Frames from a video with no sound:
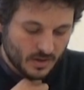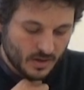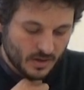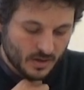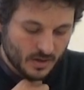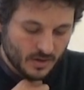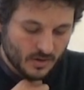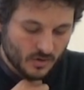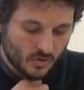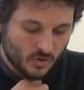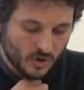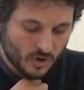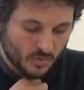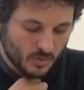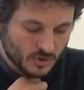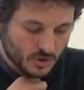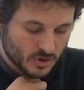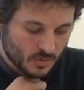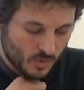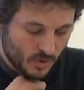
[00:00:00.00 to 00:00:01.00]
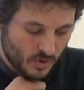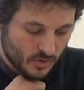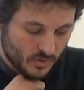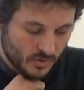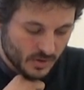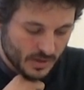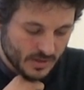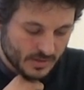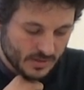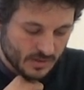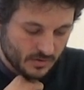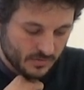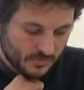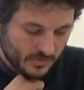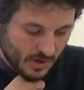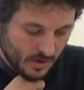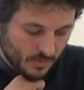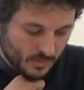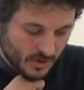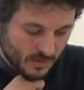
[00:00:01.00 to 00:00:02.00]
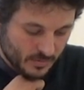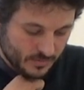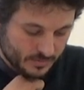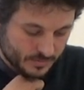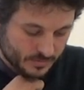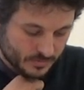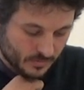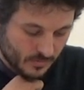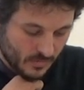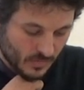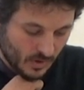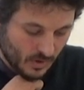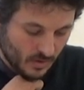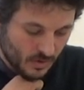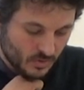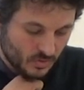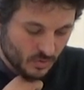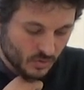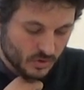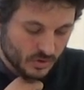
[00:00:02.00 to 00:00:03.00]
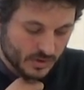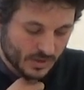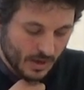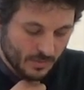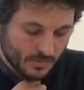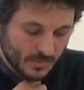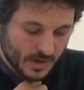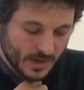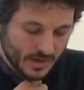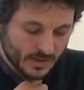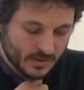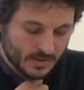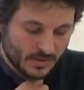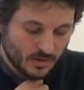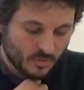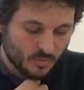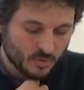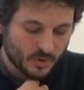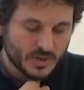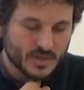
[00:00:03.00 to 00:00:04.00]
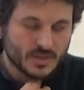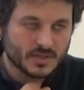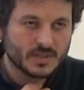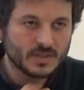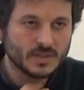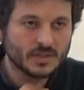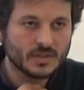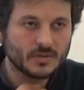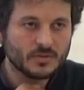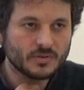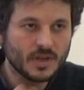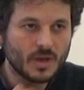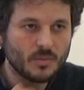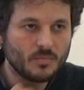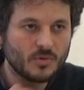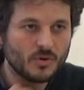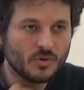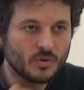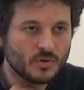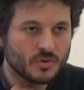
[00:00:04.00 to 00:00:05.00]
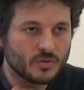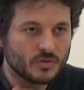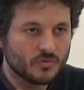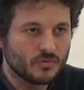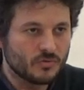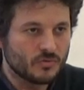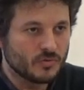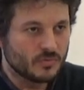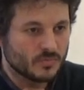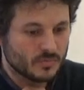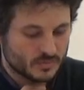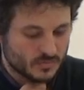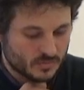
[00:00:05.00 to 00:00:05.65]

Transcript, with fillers: Euh, au commencement était le verbe. Donc le terme grec qui est employé ici, c'est le terme logos,